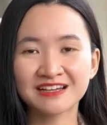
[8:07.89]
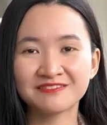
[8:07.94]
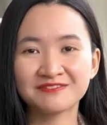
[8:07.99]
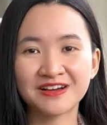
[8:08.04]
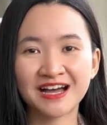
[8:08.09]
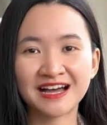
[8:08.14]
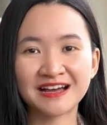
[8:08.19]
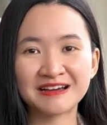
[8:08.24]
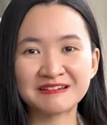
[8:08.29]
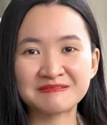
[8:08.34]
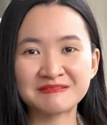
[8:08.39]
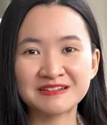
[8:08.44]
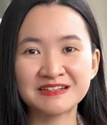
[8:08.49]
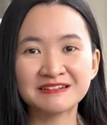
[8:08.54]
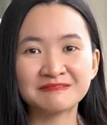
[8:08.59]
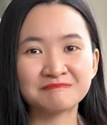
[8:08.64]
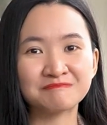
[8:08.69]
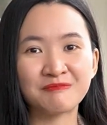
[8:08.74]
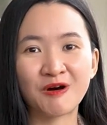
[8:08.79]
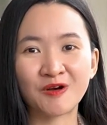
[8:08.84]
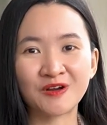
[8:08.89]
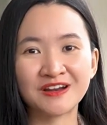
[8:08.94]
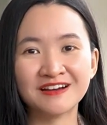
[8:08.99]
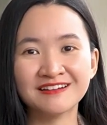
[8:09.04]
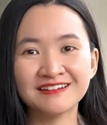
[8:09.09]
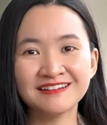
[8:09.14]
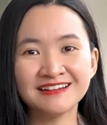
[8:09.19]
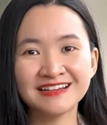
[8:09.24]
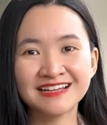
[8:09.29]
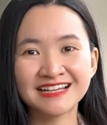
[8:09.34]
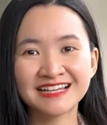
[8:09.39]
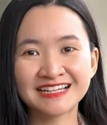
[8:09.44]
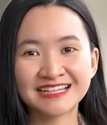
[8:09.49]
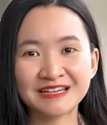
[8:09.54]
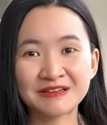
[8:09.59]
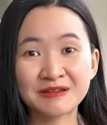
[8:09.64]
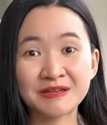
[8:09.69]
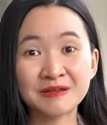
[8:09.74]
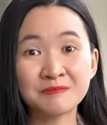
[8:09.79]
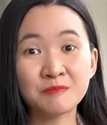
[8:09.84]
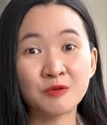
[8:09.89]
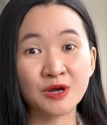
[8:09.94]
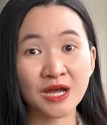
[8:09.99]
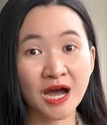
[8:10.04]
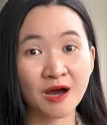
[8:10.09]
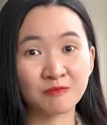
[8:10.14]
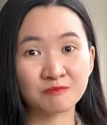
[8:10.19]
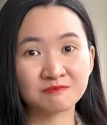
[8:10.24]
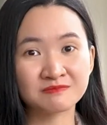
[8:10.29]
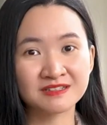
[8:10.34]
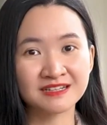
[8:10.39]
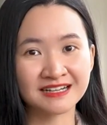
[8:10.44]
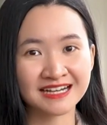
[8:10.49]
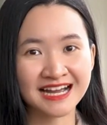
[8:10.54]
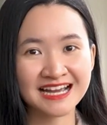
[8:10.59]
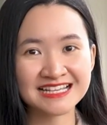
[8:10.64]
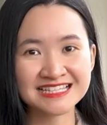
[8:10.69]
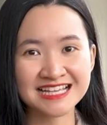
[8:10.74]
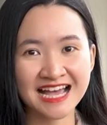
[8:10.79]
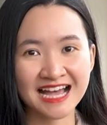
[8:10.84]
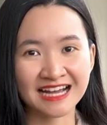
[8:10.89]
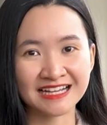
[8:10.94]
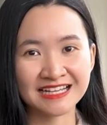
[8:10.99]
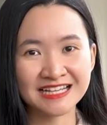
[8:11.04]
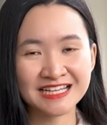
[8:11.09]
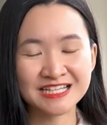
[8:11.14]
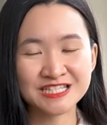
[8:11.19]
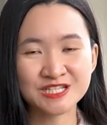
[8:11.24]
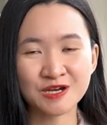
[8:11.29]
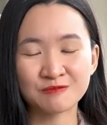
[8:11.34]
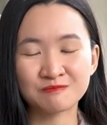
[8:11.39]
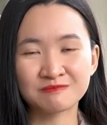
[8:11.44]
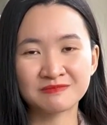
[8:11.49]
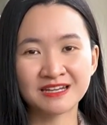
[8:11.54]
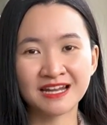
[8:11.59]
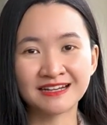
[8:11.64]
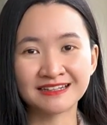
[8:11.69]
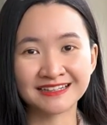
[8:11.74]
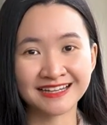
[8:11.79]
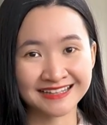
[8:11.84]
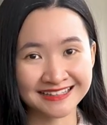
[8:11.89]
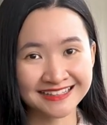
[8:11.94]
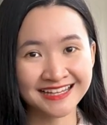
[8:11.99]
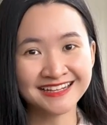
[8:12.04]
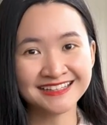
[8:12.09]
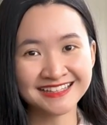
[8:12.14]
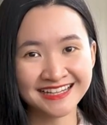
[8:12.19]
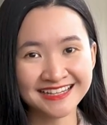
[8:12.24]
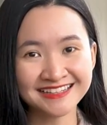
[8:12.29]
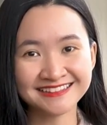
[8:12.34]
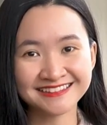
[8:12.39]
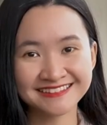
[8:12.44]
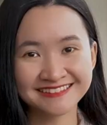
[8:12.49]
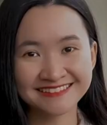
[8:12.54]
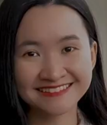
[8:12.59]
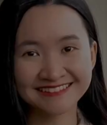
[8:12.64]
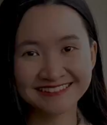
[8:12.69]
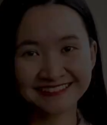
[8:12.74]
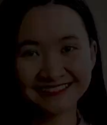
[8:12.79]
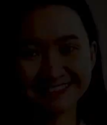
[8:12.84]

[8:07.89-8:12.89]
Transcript: và đừng bỏ lỡ cái buổi học được khai giảng trong lần gần nhất nhé